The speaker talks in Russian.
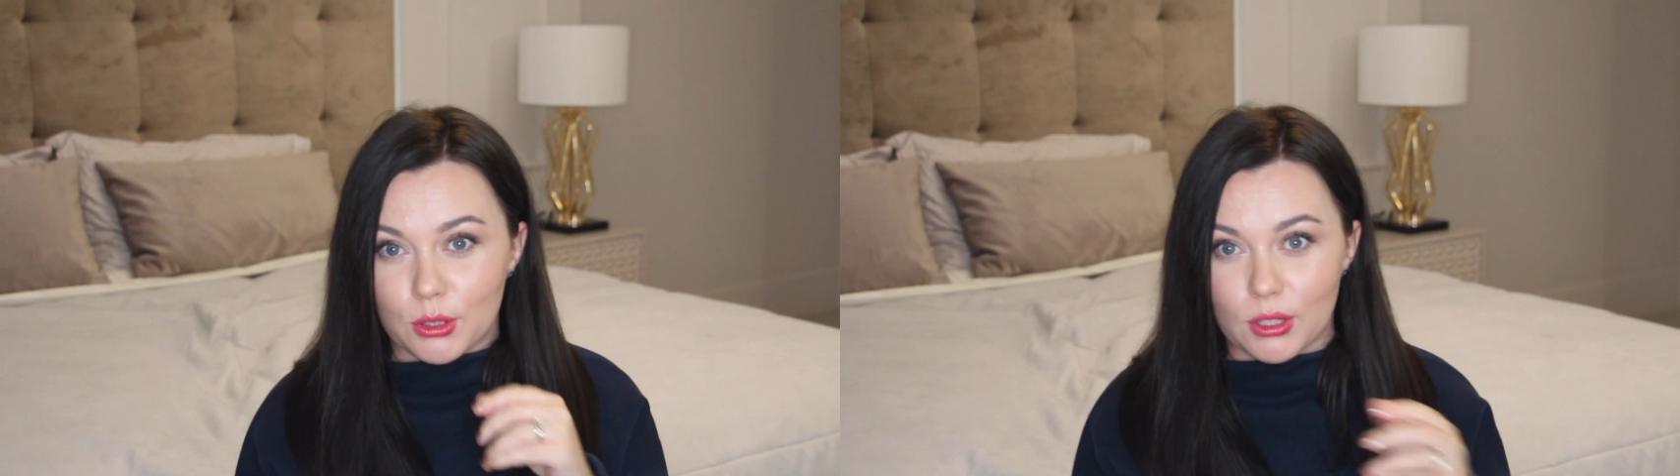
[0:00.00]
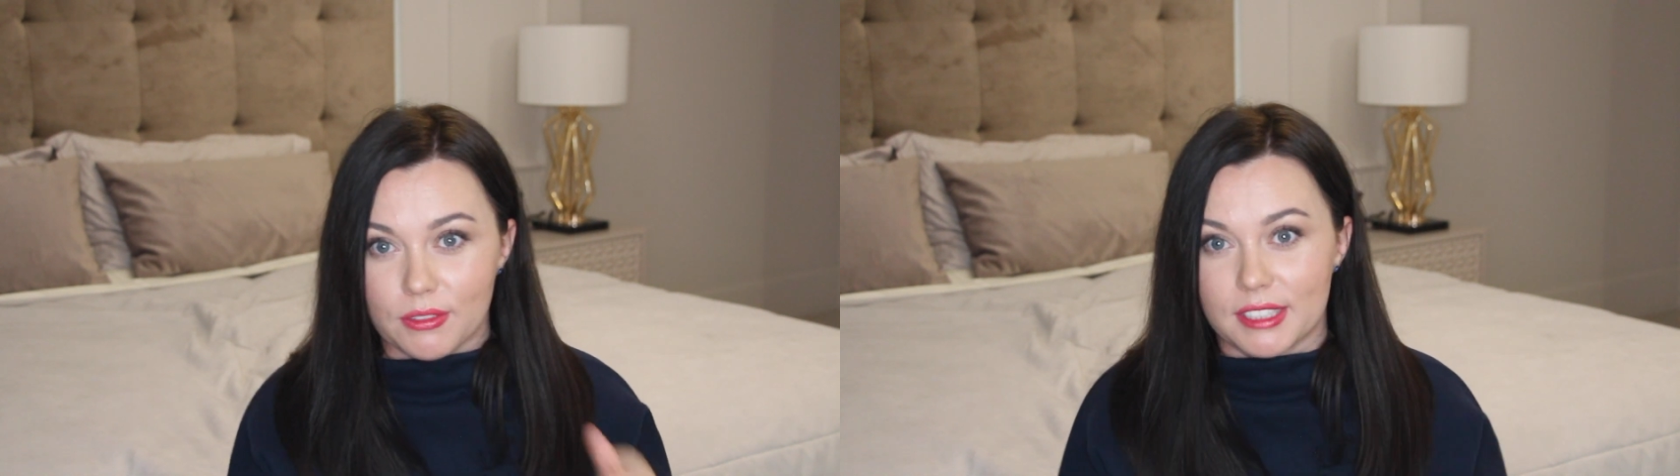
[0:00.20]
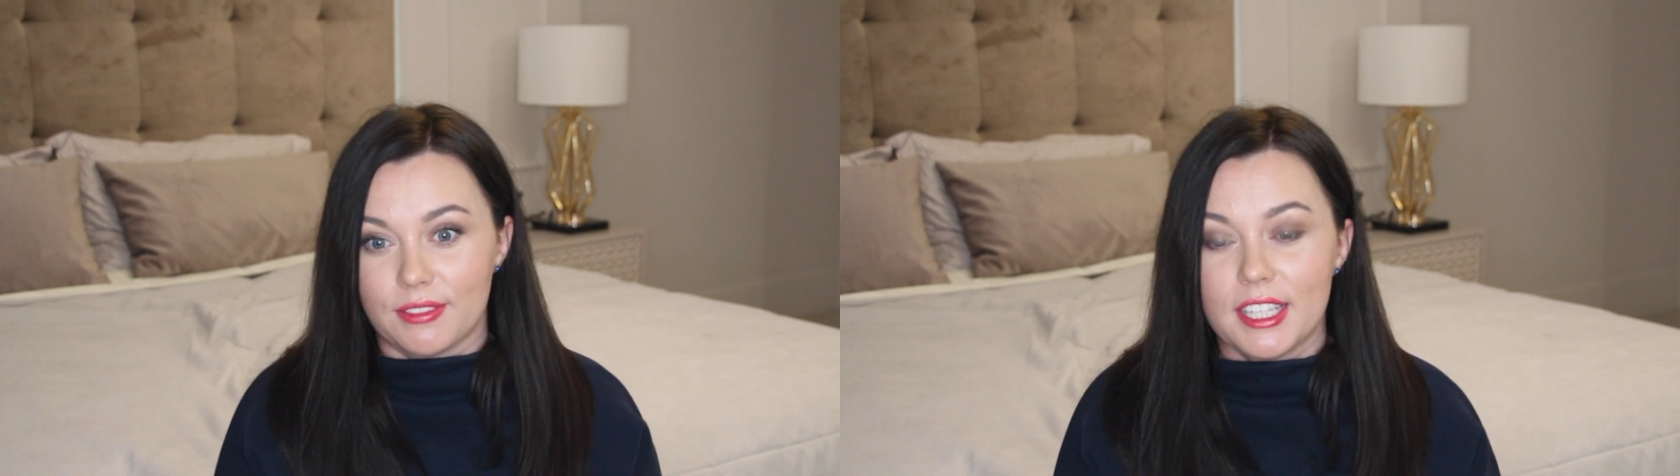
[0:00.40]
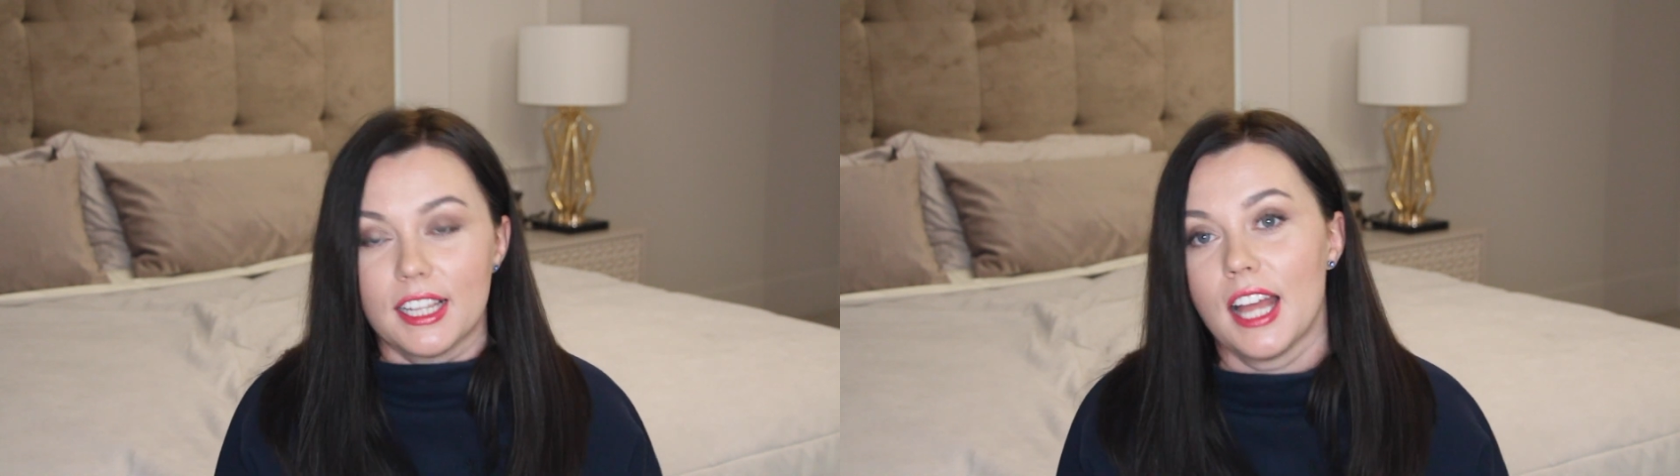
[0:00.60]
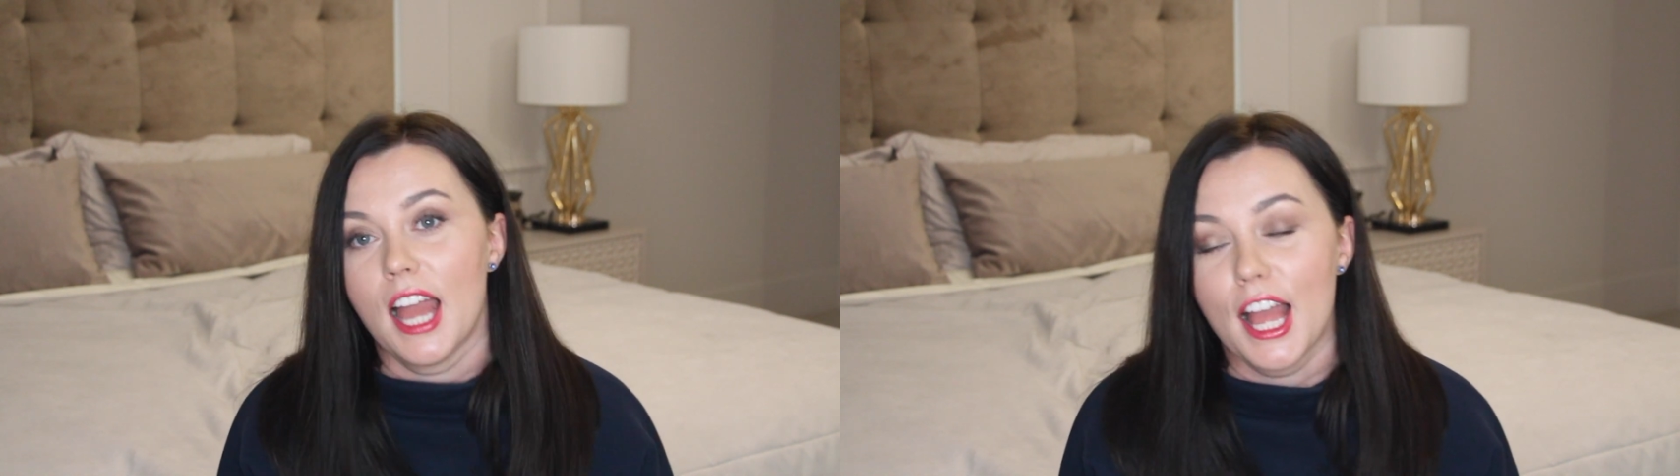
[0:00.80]
кто-то вас
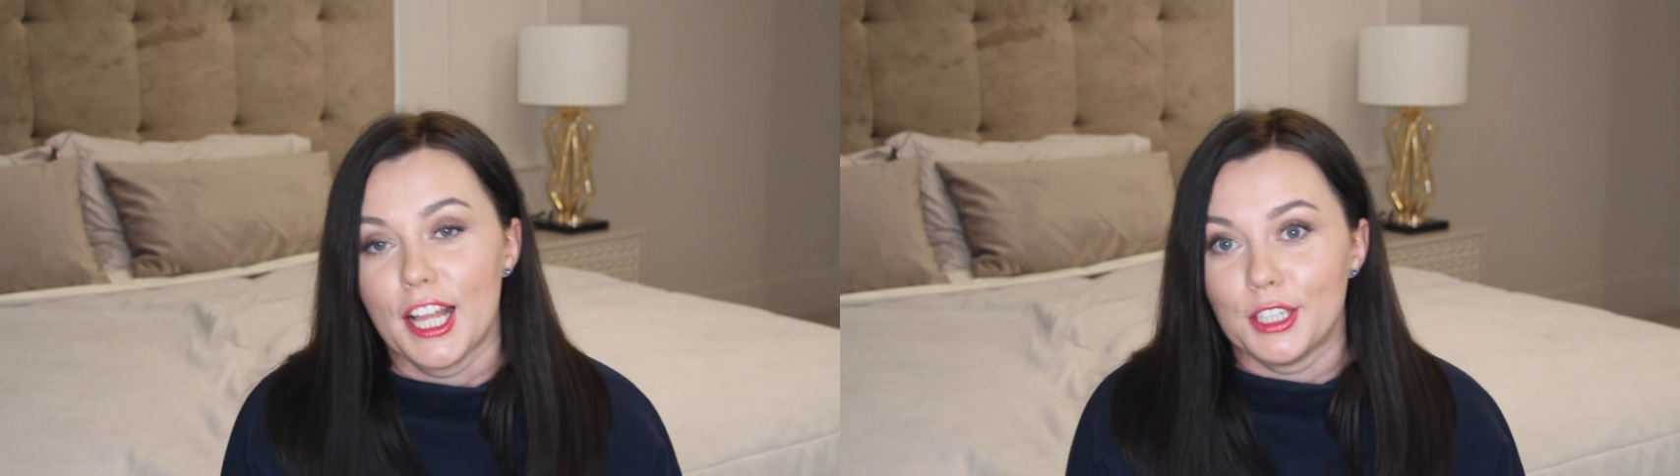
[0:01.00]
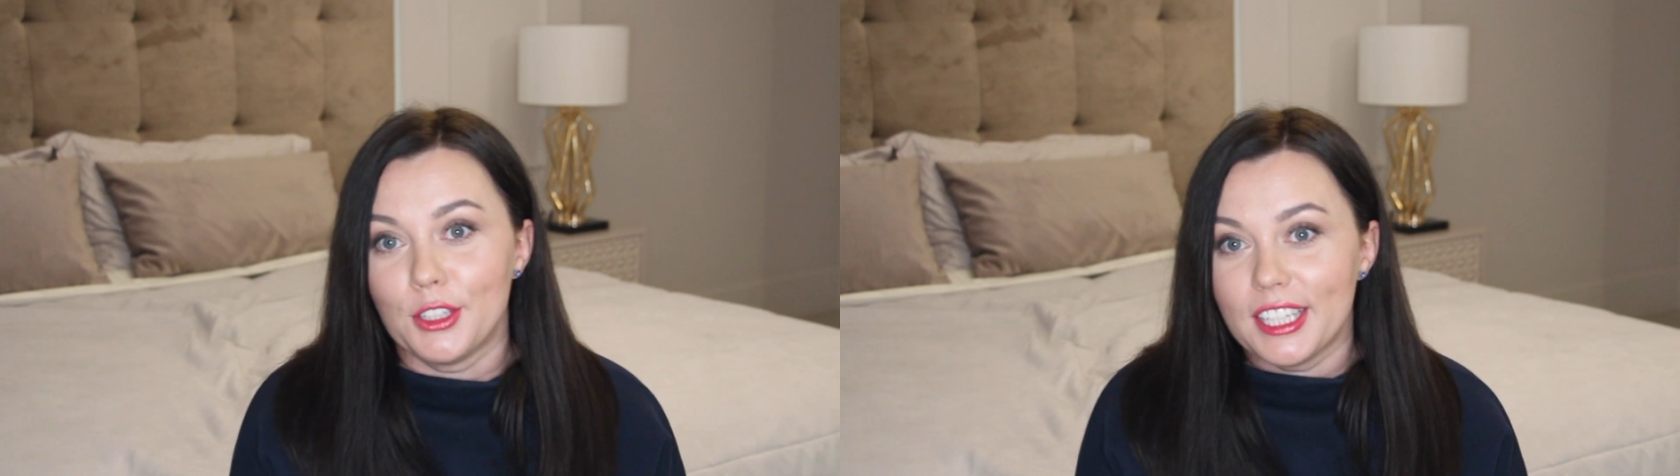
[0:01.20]
видел. Но